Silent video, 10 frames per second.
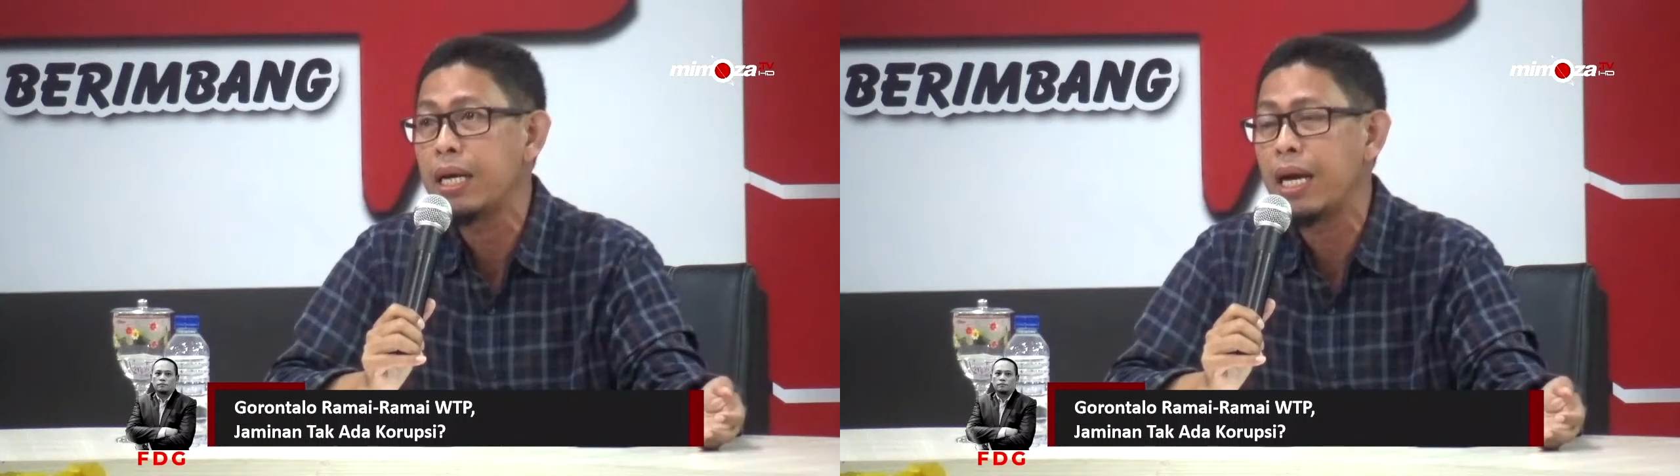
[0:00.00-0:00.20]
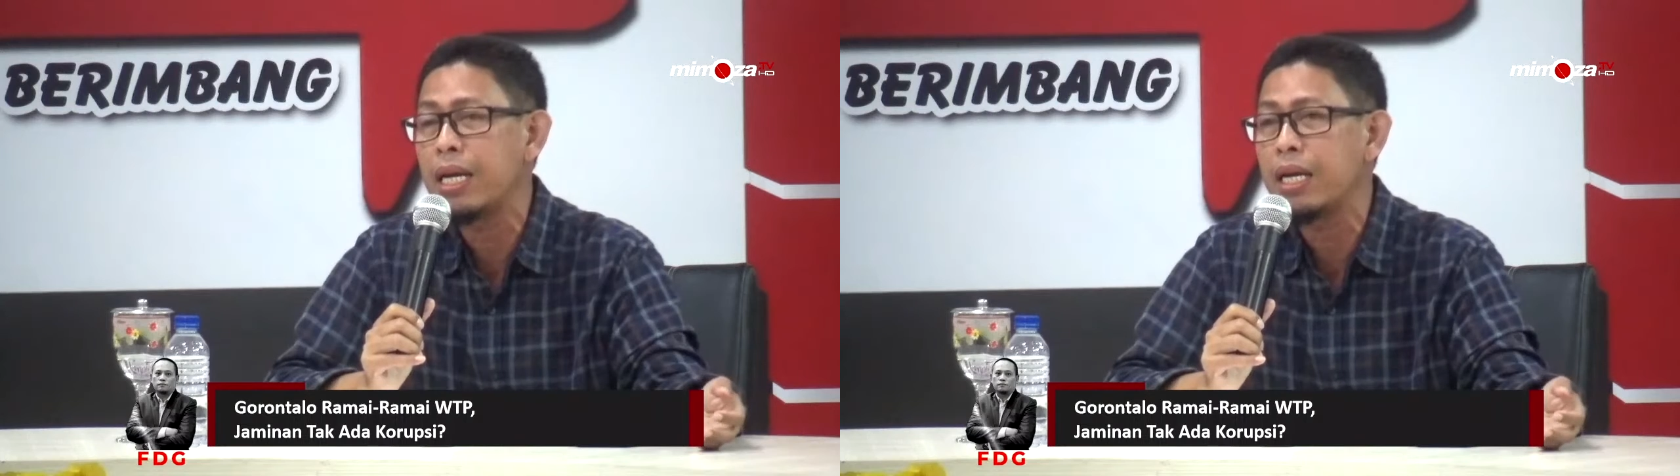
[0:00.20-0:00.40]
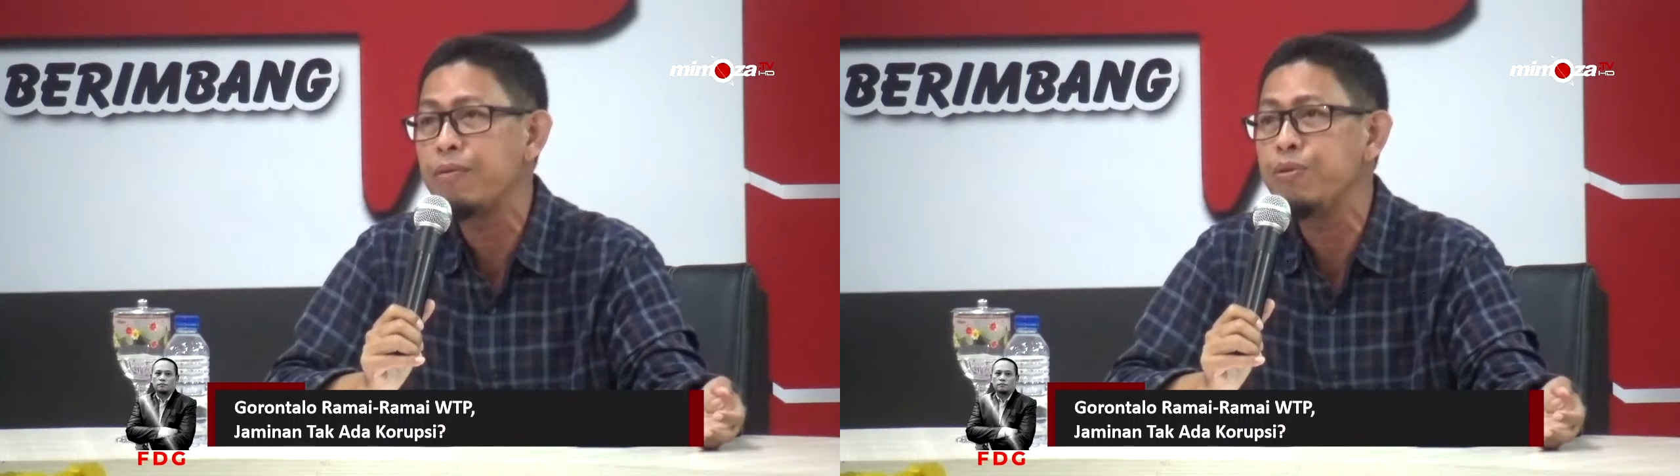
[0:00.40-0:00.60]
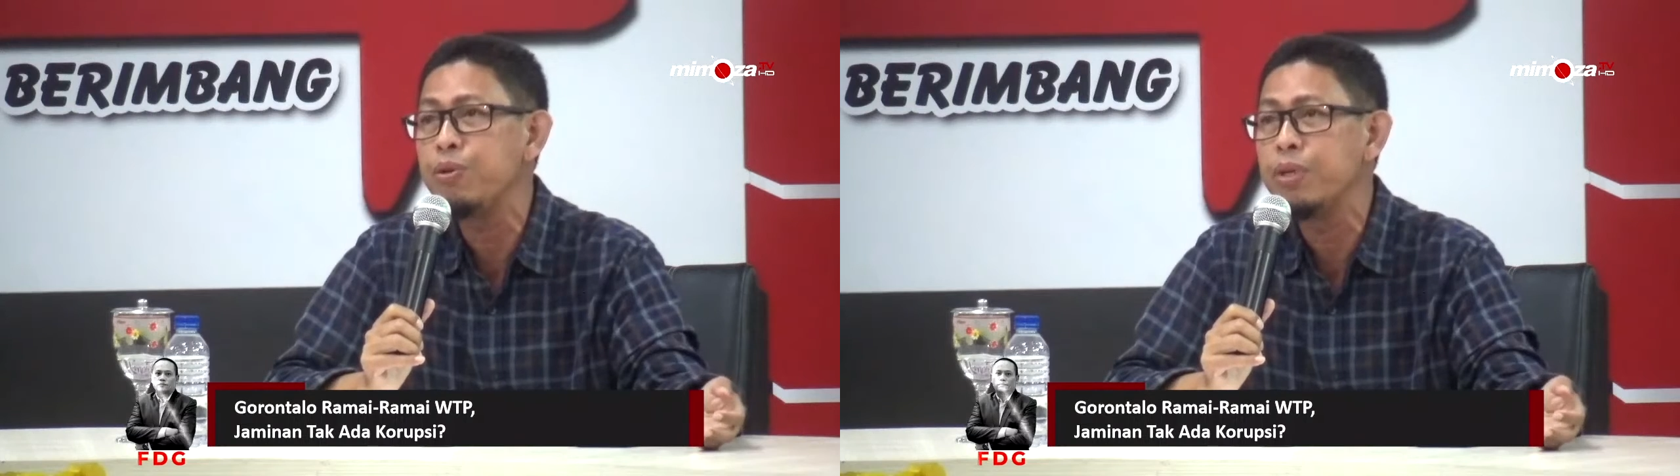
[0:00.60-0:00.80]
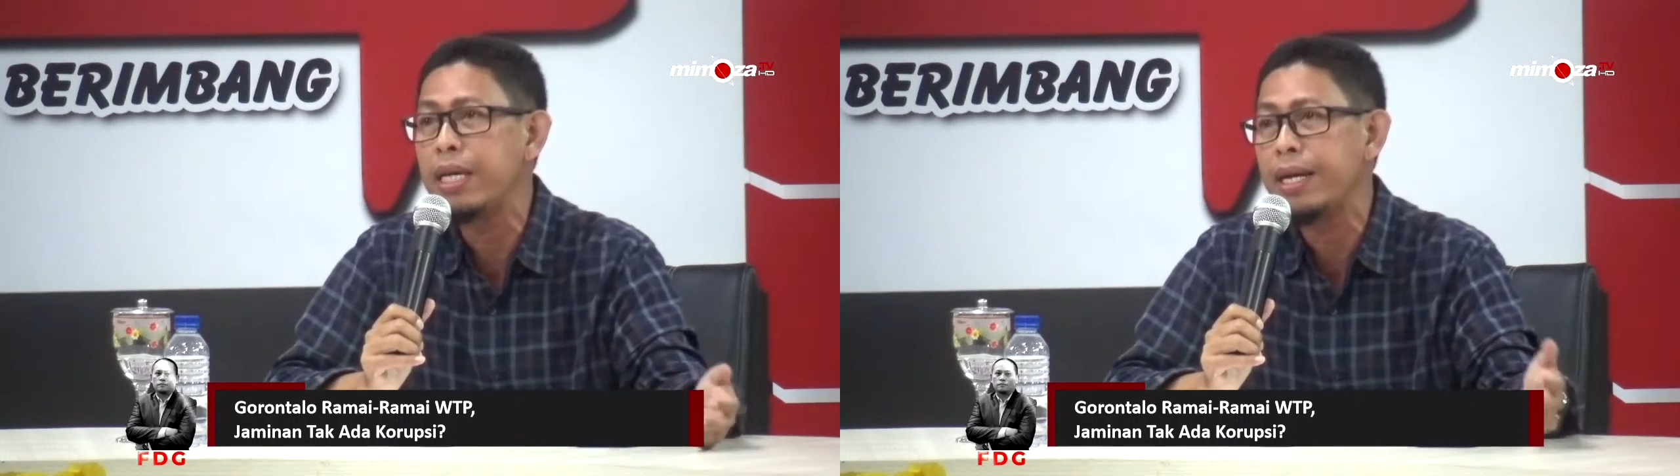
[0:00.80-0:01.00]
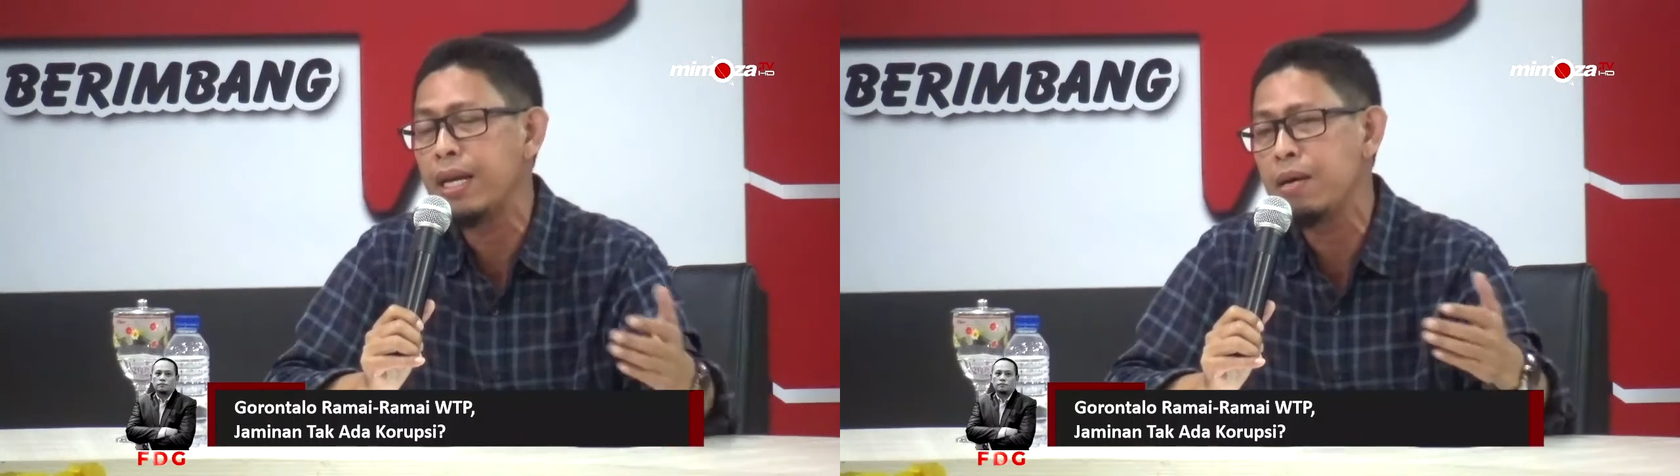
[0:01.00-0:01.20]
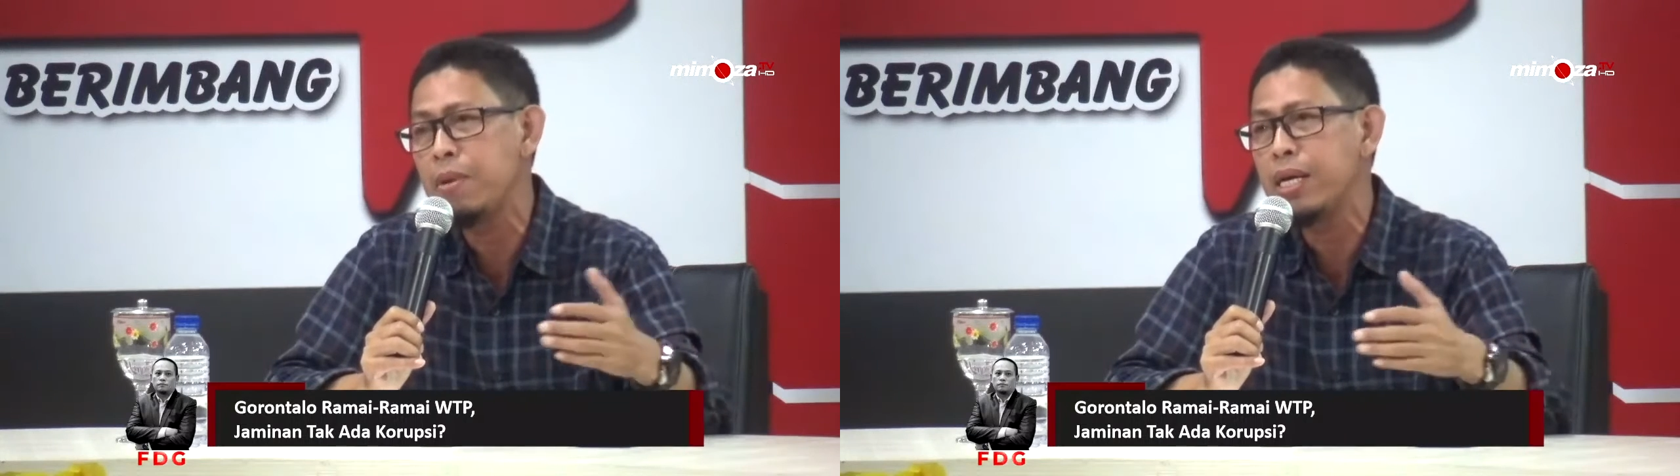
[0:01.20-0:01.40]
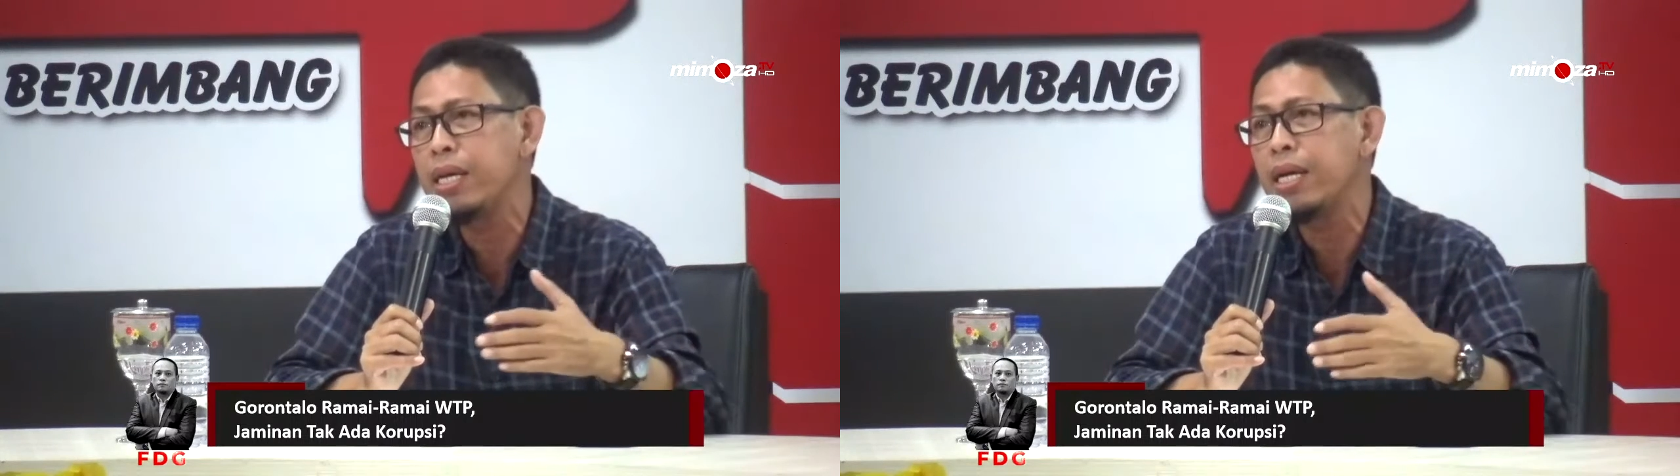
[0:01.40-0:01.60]
Karena review ini adalah
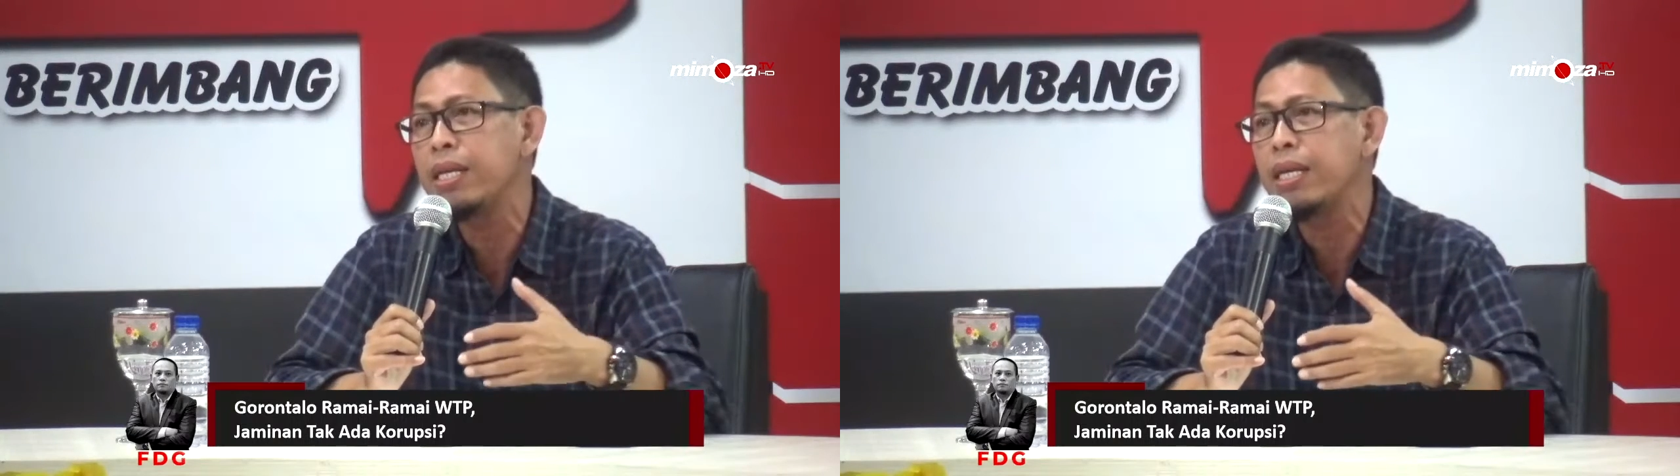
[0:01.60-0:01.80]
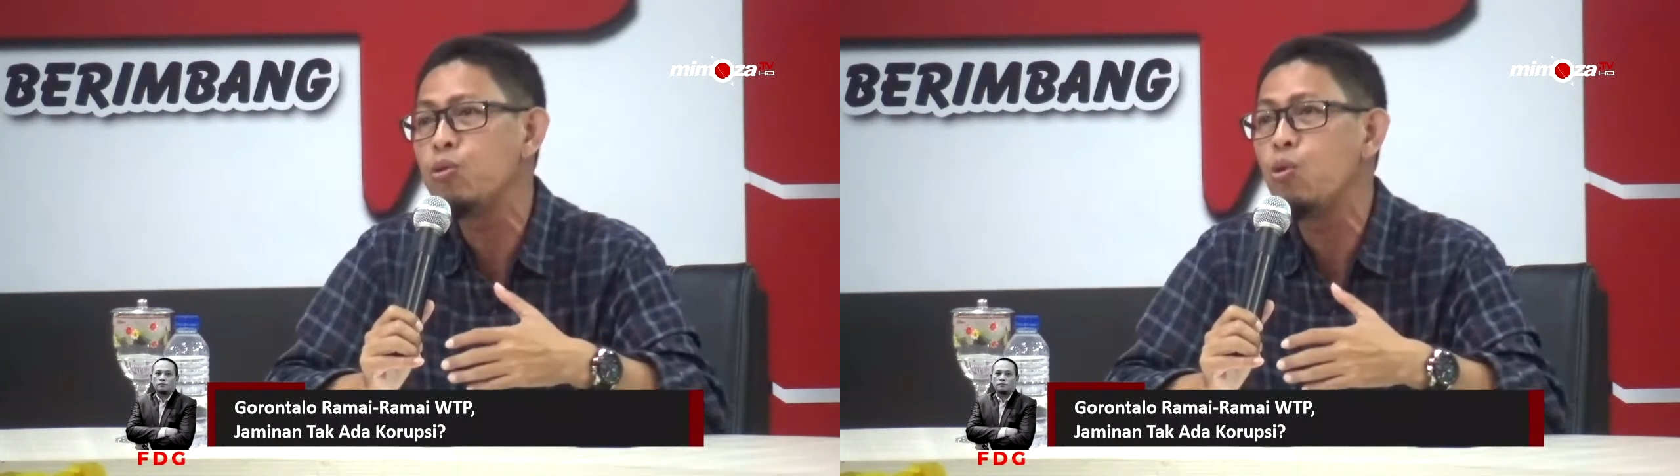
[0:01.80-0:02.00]
bagian dari